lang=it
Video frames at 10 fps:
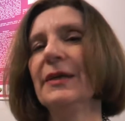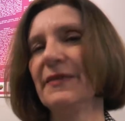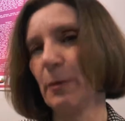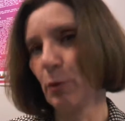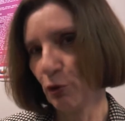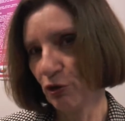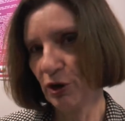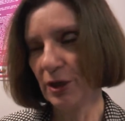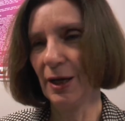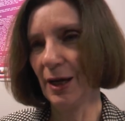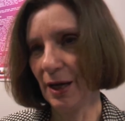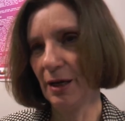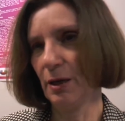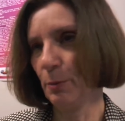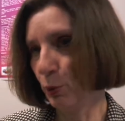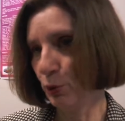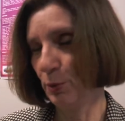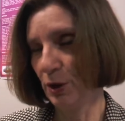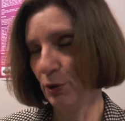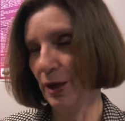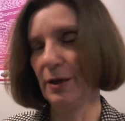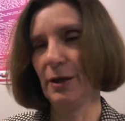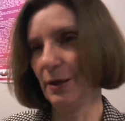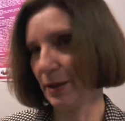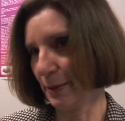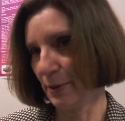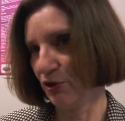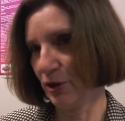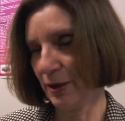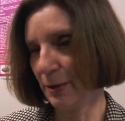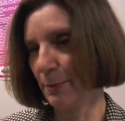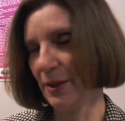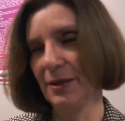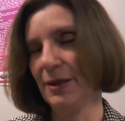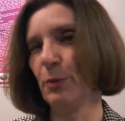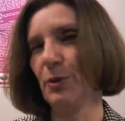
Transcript: siamo riusciti a, molto migliorare la capacità di empatia,